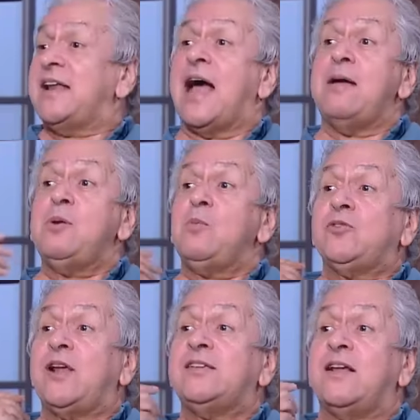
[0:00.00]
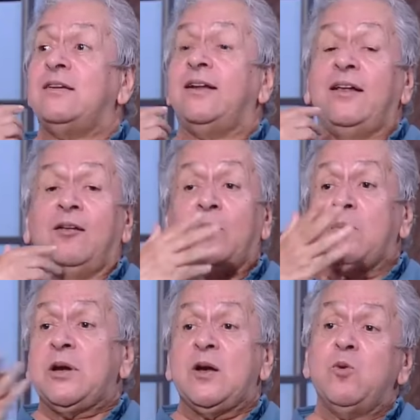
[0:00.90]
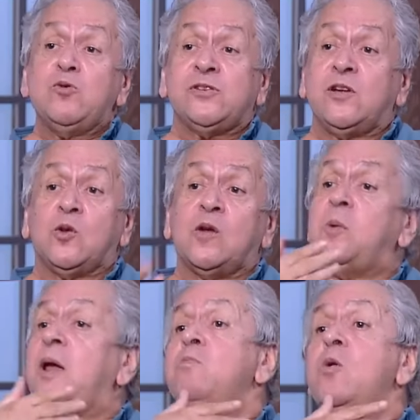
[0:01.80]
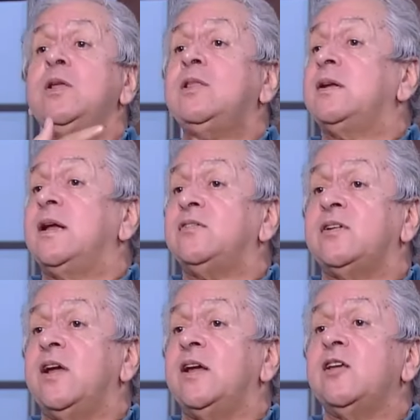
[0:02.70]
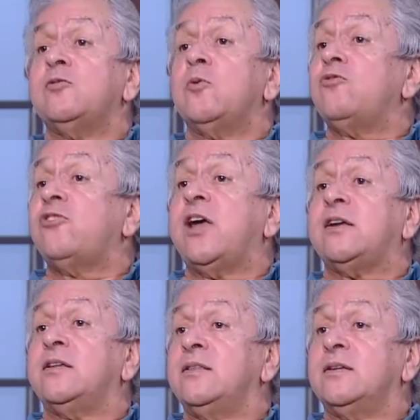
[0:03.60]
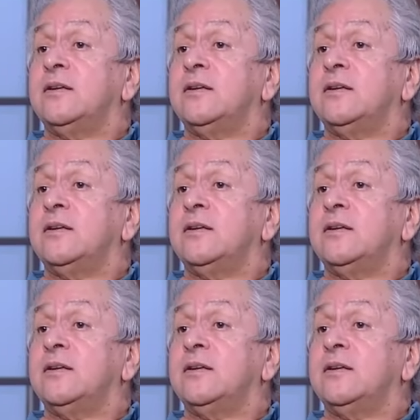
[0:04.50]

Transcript: انا عامل مسلسل ما بتجيبوش سيرته انا بحبه جدا لحسن اسمه الشارد